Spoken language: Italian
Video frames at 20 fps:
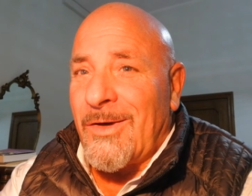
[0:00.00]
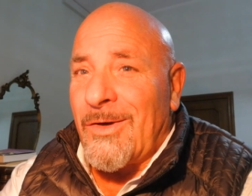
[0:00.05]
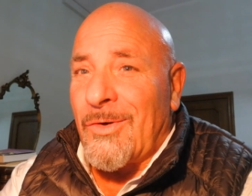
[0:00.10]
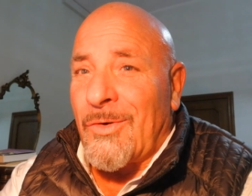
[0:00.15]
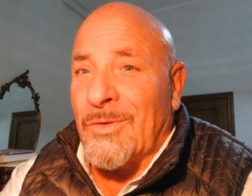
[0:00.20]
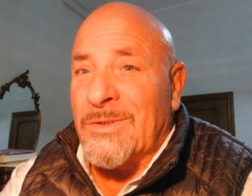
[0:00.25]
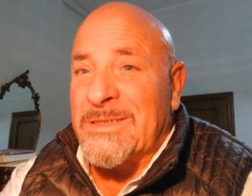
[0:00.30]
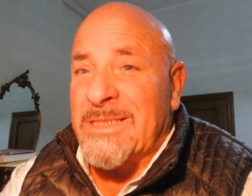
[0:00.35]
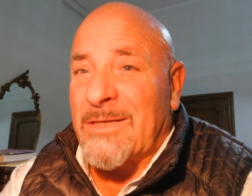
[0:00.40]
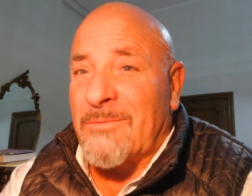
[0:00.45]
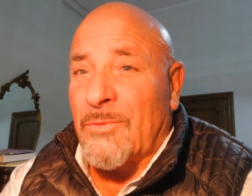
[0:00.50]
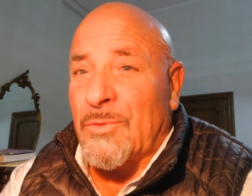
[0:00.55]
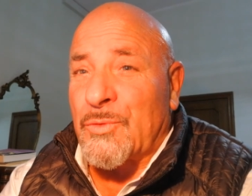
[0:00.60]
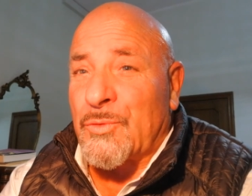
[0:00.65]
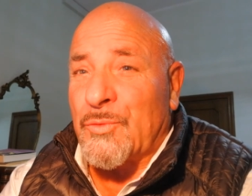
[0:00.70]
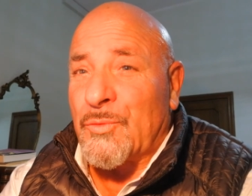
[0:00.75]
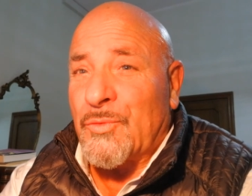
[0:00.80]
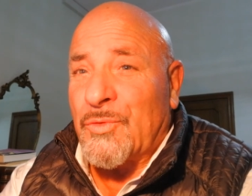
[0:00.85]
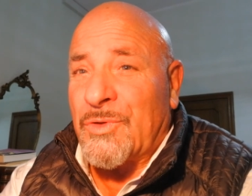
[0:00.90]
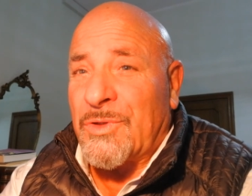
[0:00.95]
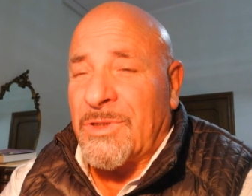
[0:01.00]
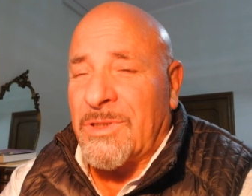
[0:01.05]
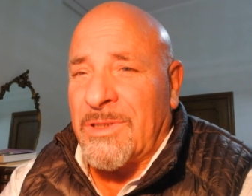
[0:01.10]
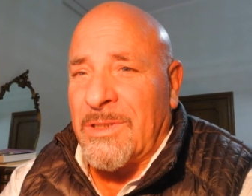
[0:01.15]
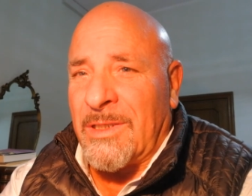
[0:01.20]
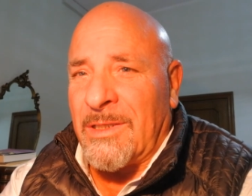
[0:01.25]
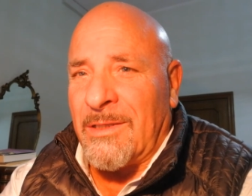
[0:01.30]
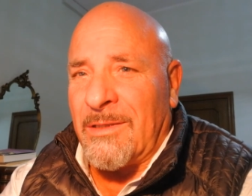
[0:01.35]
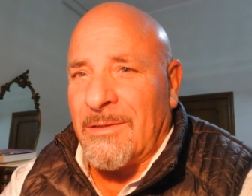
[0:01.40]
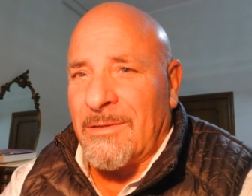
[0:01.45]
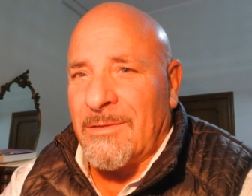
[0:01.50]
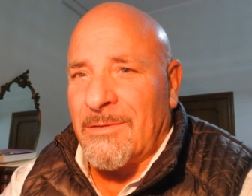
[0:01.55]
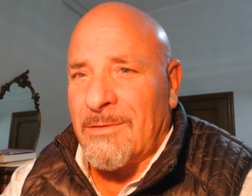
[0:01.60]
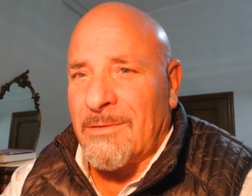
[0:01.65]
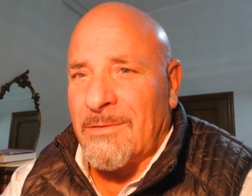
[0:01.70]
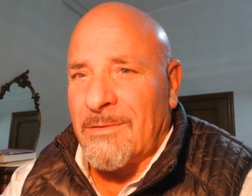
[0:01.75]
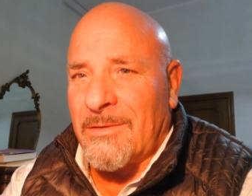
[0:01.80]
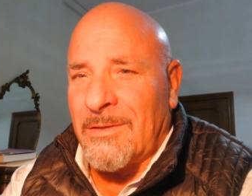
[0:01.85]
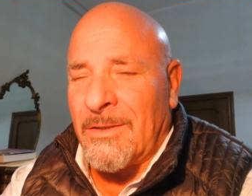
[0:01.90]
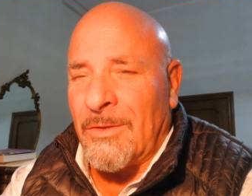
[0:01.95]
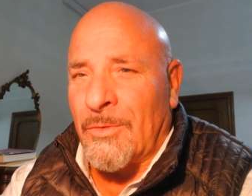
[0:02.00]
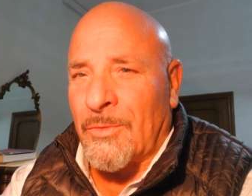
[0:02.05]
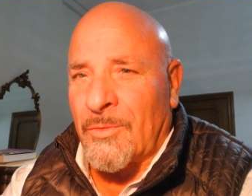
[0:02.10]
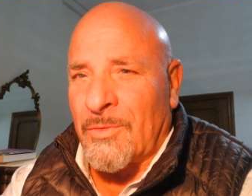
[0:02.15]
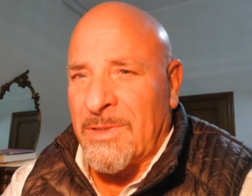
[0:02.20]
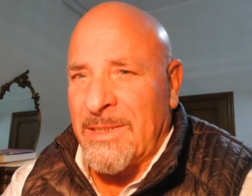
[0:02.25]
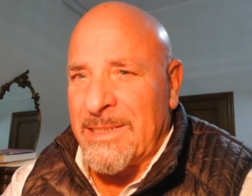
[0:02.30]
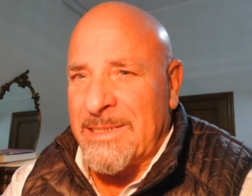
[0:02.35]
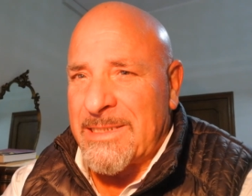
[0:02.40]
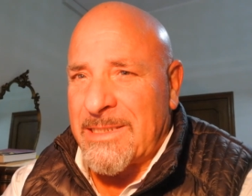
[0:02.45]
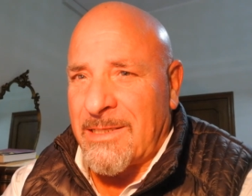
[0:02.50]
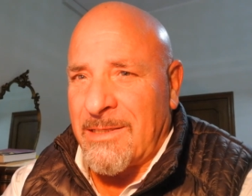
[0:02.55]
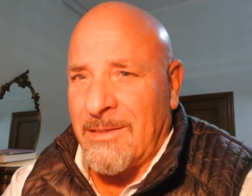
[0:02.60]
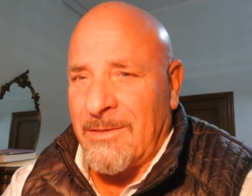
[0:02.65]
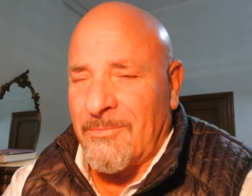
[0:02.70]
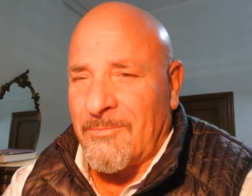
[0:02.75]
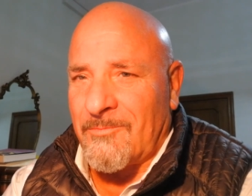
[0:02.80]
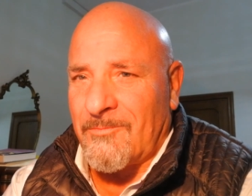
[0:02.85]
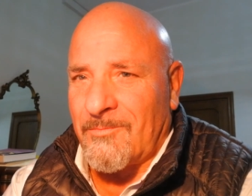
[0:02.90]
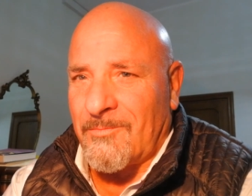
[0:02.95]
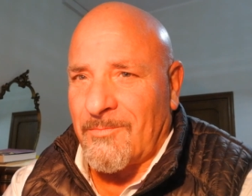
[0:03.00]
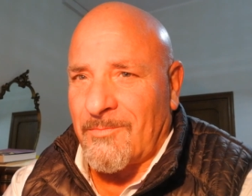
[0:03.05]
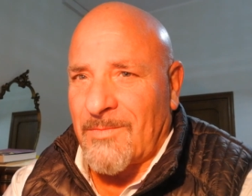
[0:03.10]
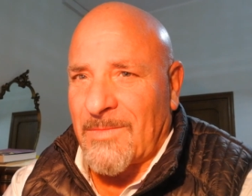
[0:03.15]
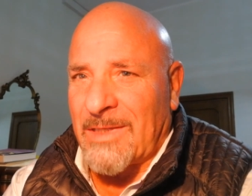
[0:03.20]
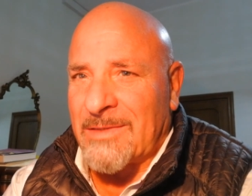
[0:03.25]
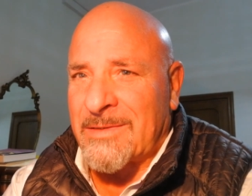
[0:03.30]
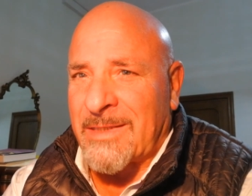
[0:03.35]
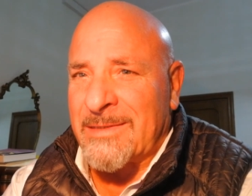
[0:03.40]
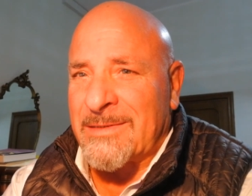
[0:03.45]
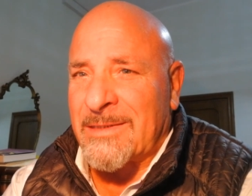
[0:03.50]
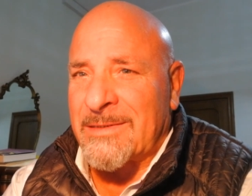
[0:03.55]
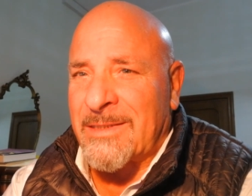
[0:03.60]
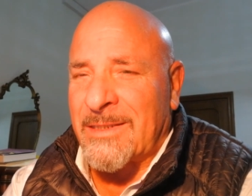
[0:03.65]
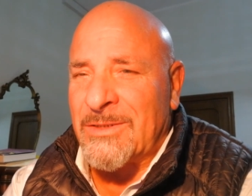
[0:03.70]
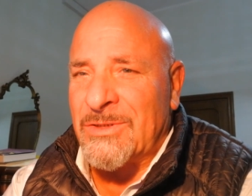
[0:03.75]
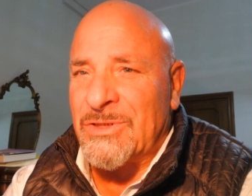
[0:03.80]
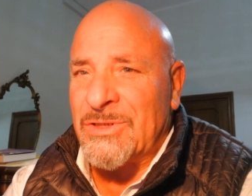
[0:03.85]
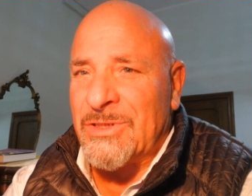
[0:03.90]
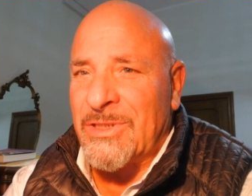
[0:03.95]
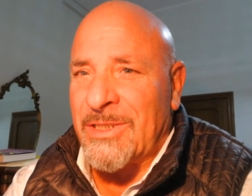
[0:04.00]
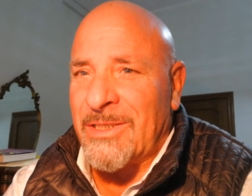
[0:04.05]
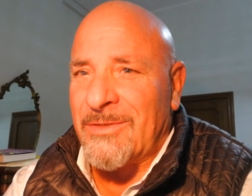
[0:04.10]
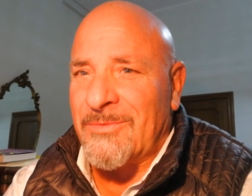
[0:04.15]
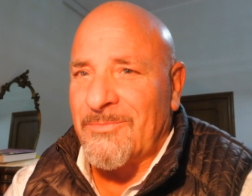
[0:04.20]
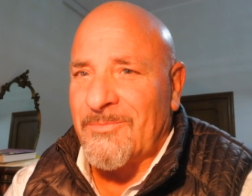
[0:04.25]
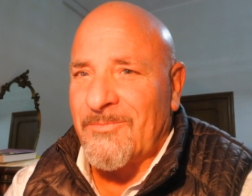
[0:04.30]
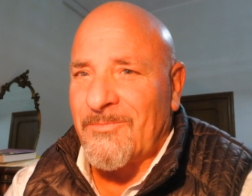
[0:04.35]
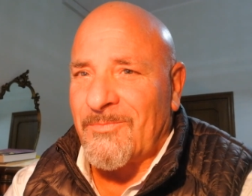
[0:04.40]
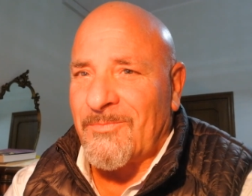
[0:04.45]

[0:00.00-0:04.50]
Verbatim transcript: Conservo tutti i loro dischi, 33 giri,